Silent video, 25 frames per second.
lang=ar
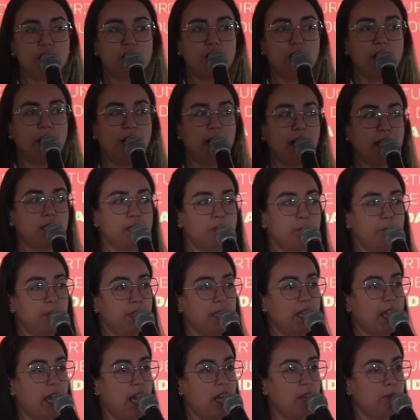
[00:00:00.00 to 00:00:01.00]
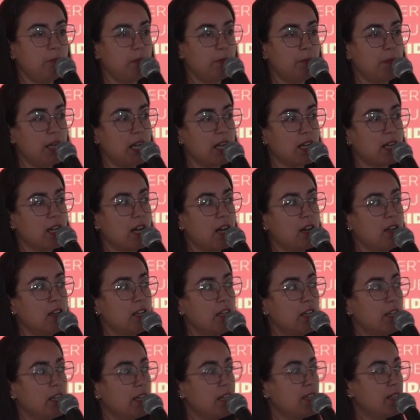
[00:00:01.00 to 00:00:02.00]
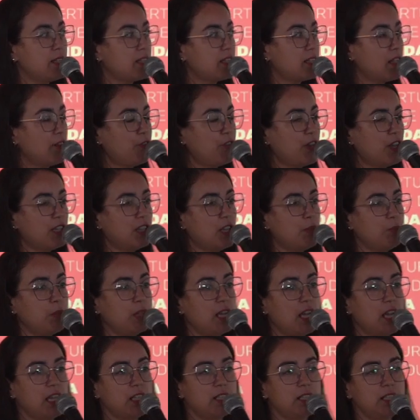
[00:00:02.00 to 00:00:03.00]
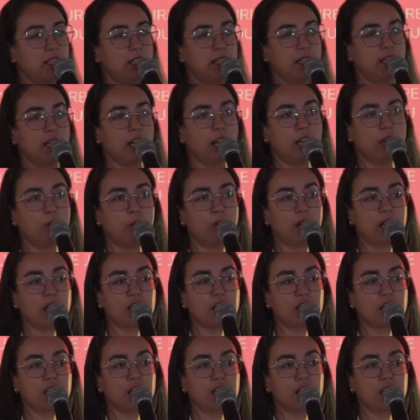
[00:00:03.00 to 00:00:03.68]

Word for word: نحن آه، بصدد واحد اللقاء مهم جدا